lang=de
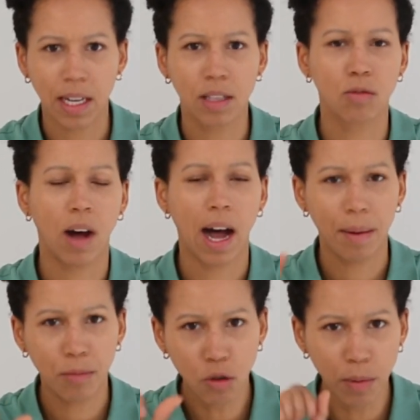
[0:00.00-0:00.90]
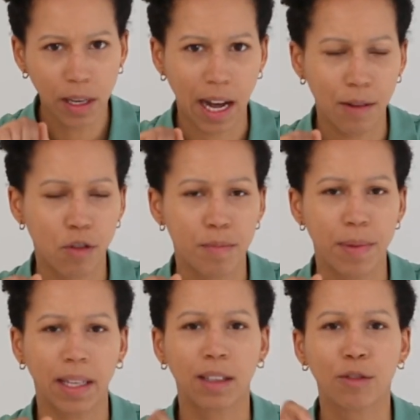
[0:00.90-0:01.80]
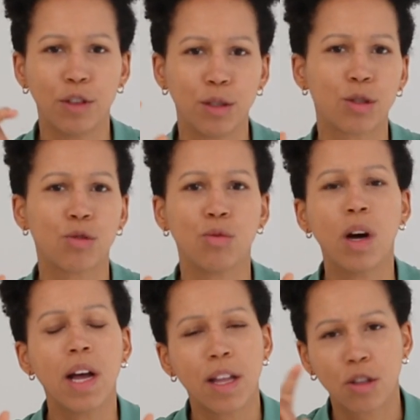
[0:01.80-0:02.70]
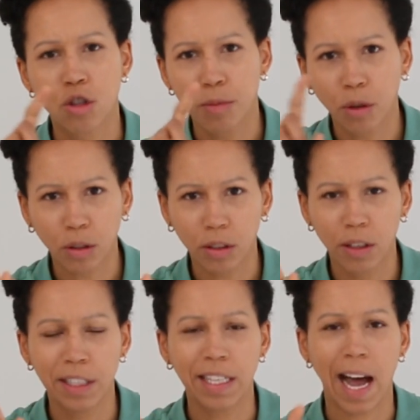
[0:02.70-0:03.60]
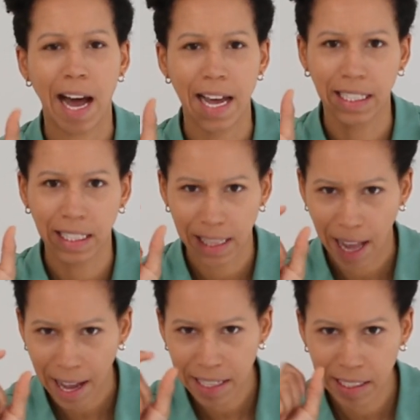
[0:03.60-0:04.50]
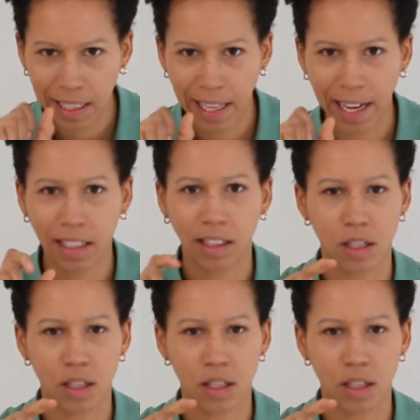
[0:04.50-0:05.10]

Also am Übergang vom Becken findest du zum Rücken hin ein kleines Gelenk,